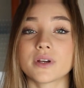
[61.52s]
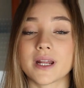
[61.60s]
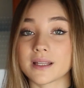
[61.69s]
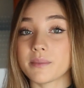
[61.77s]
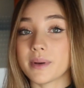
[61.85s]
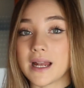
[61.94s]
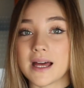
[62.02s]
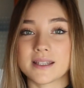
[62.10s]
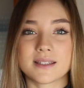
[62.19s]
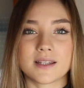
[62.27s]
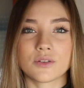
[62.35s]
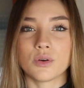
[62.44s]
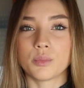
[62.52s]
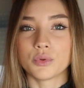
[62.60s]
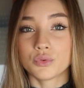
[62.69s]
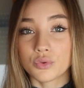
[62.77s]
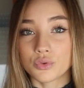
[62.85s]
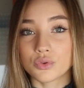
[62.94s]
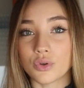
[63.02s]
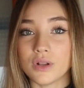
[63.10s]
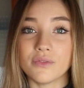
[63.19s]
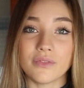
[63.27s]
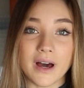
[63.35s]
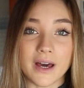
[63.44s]
tornata in palestra dopo tutto
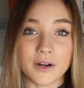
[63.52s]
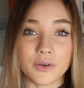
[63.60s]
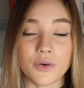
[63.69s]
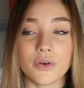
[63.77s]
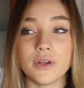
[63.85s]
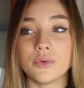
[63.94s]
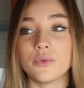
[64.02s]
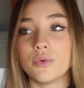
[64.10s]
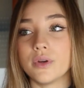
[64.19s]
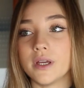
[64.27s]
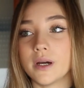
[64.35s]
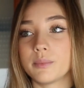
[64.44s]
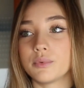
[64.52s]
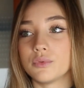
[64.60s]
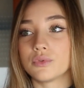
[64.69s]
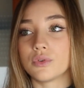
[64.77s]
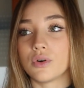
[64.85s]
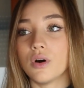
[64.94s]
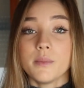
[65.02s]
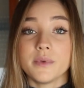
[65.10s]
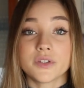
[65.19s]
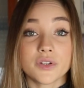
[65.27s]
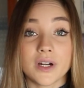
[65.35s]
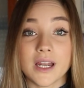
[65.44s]
l'inverno in cui appunto
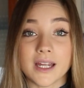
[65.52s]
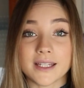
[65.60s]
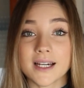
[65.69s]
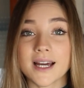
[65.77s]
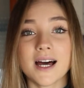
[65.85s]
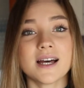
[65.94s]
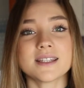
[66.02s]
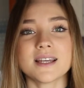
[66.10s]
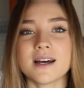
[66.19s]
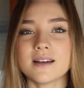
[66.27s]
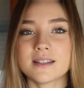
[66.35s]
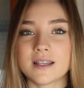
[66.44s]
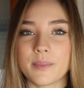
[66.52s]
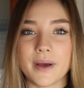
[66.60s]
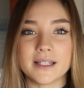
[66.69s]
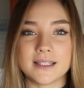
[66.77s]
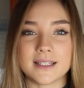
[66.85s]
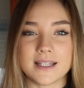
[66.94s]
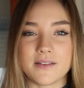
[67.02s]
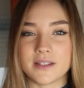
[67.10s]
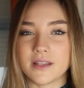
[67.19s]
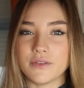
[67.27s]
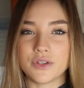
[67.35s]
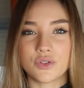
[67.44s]
mi sono allenata a casa. Sapete, se
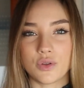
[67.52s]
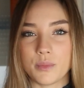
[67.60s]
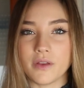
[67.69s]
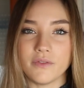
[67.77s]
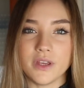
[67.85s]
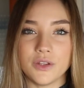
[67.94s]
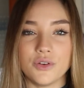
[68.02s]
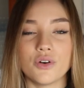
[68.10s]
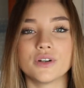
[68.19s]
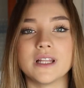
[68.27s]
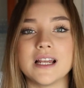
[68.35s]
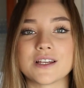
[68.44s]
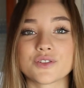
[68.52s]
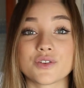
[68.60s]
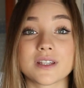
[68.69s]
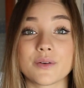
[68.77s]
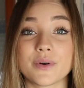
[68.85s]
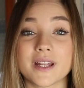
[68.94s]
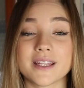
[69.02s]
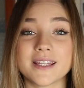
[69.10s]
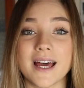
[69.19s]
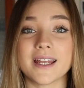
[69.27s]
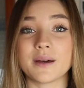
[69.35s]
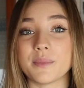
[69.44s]
avete visto i miei video della scorsa
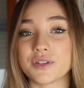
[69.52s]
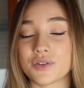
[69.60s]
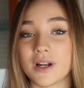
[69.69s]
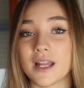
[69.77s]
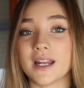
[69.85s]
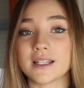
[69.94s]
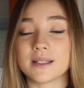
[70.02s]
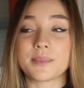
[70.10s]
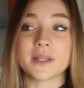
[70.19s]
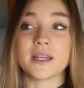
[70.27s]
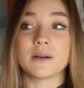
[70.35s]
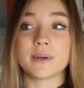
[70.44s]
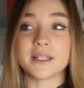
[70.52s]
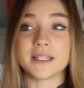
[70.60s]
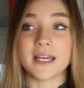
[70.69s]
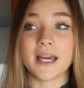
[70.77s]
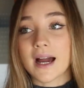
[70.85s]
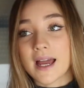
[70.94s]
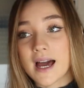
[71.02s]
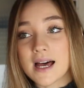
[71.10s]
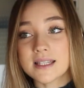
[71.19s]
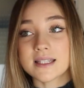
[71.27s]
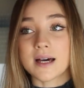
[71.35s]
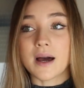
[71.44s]
quarantena, mi sono allenata praticamente praticamente a
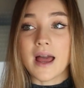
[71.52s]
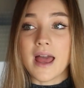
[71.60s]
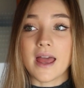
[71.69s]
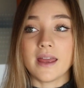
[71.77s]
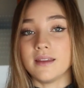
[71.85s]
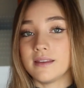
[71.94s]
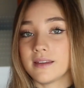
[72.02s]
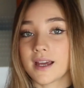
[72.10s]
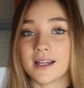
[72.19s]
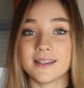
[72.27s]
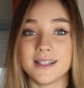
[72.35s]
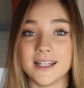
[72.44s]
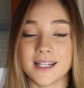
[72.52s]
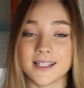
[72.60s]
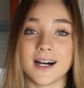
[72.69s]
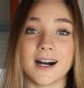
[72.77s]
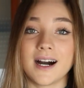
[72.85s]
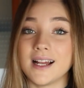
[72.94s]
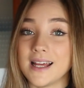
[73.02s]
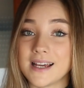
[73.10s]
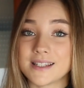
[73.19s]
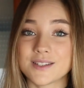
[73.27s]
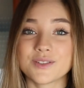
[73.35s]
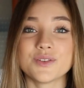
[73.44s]
casa e in cantina da
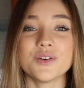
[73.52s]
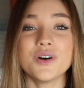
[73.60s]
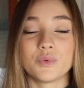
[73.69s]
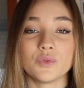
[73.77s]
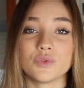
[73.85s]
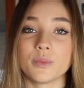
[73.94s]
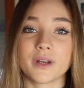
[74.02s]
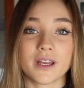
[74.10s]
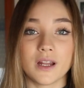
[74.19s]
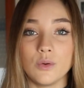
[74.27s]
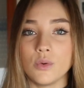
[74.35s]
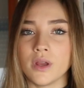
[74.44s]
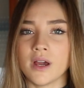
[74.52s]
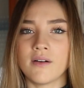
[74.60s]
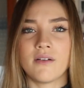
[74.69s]
Alessio, appunto perché lui